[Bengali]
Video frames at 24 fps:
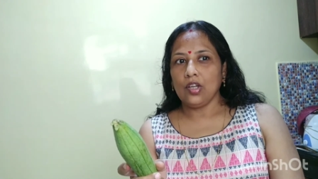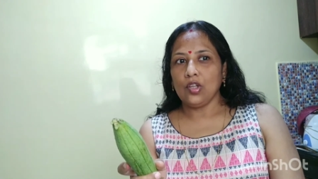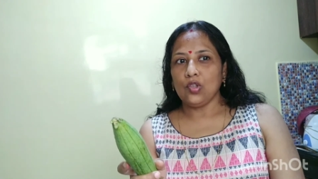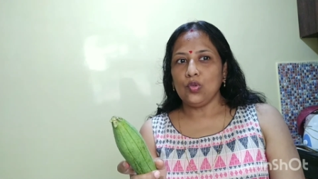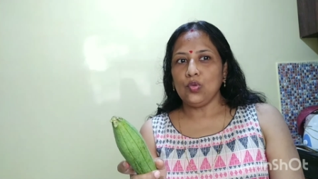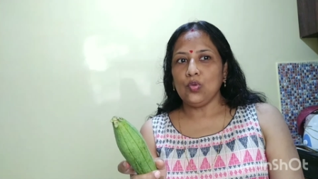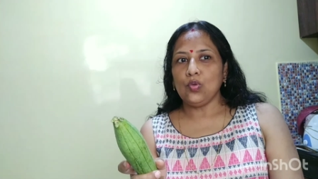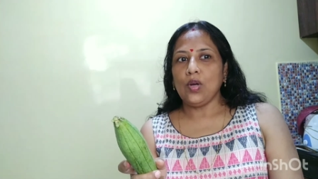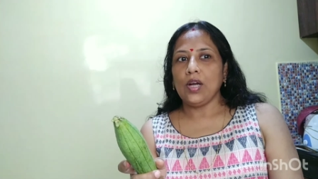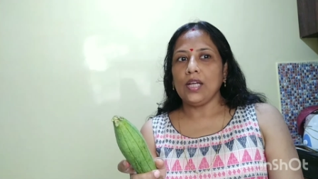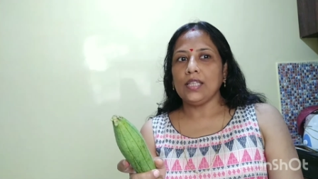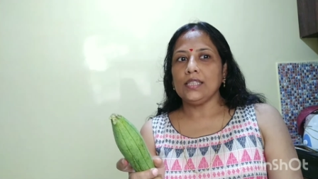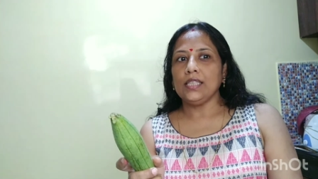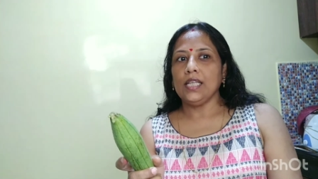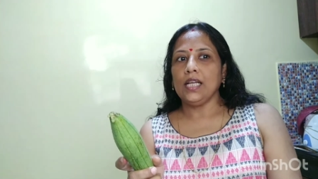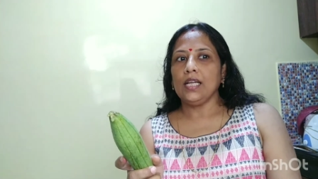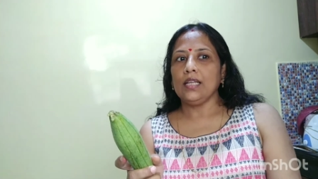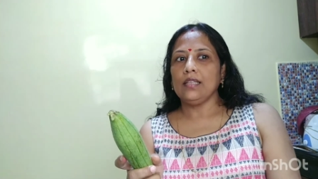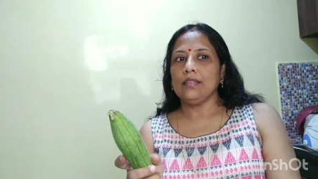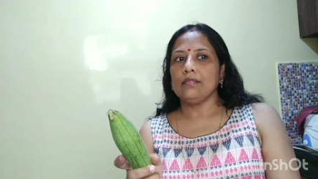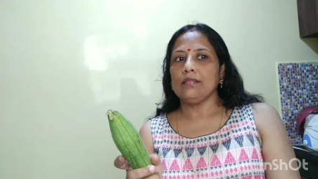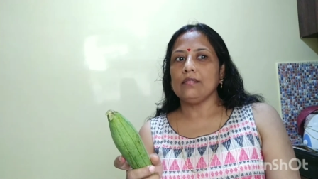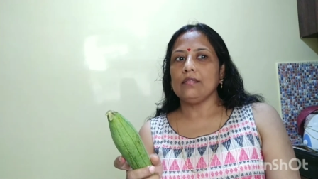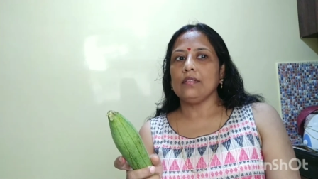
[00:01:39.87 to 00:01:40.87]
দু হাজার
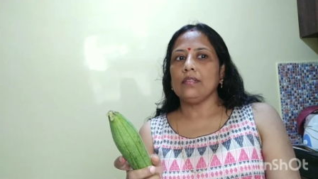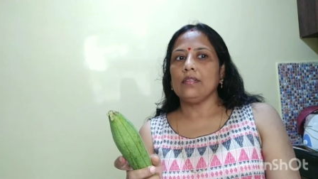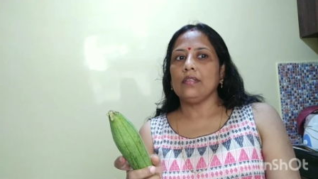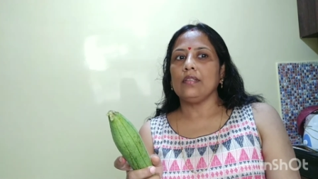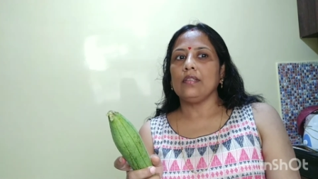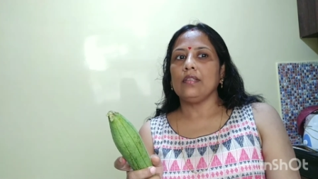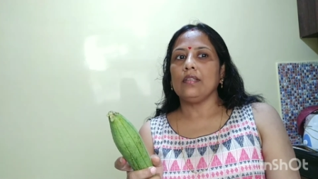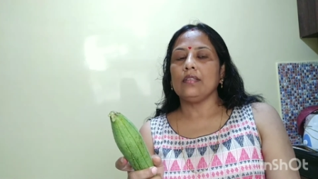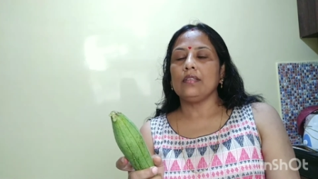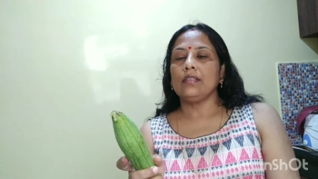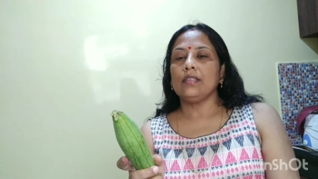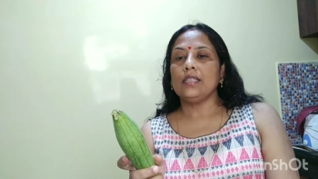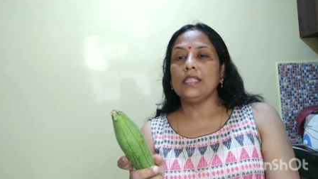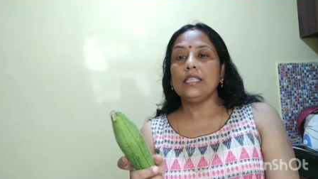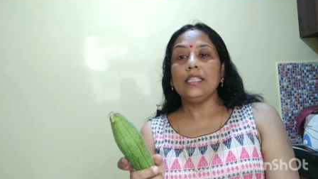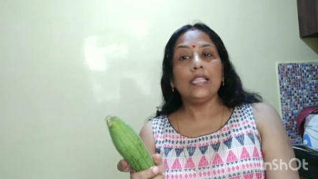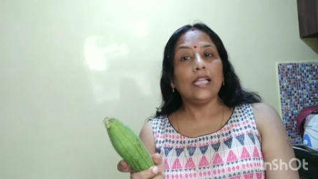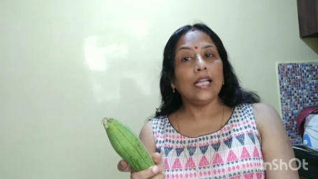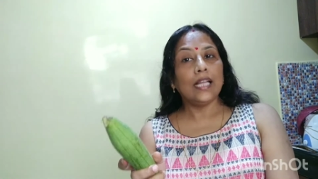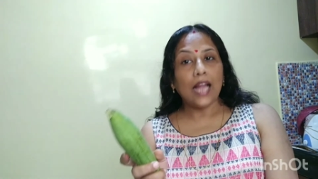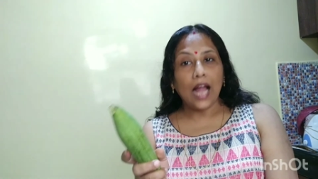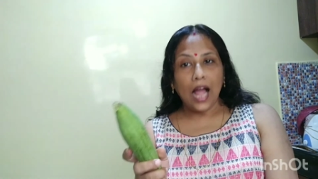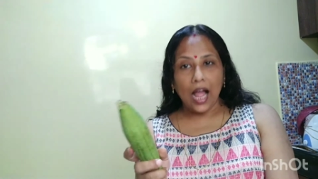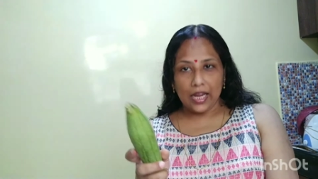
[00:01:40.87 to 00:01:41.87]

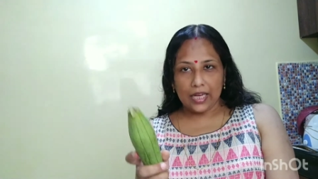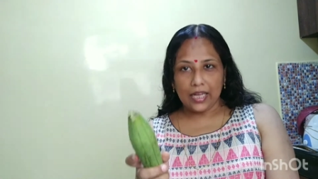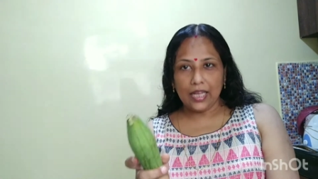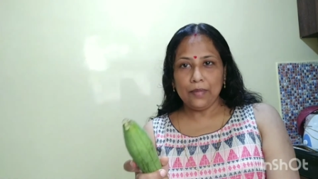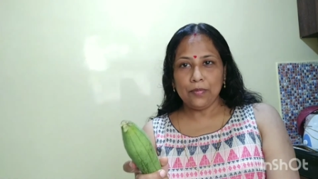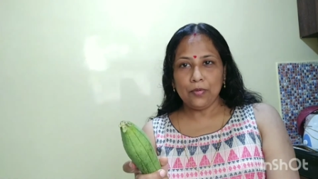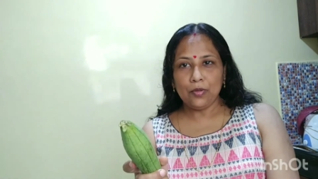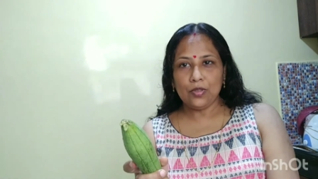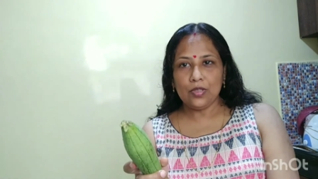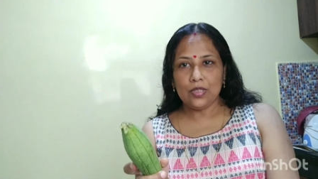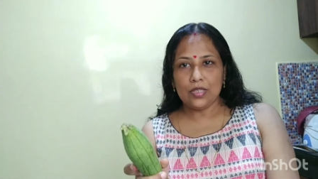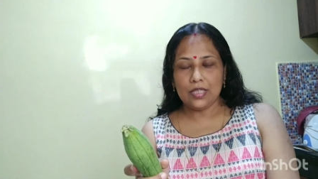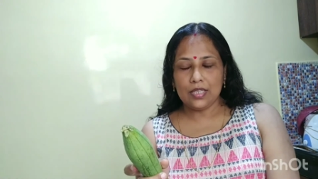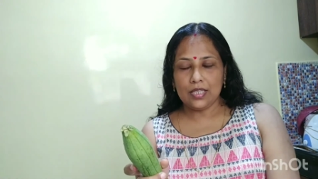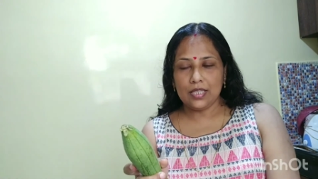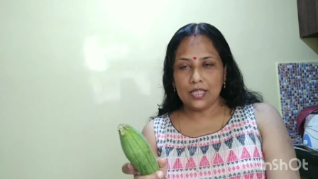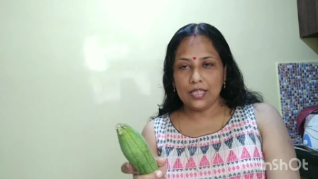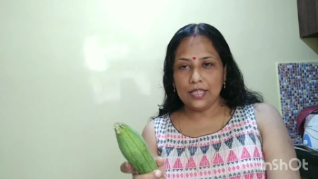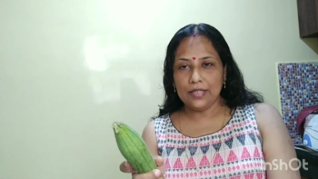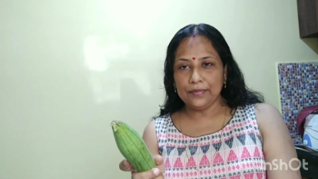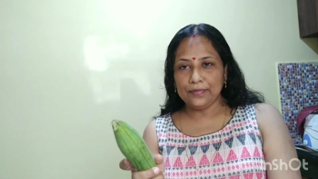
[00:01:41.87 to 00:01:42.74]
তিনের আগে বলছি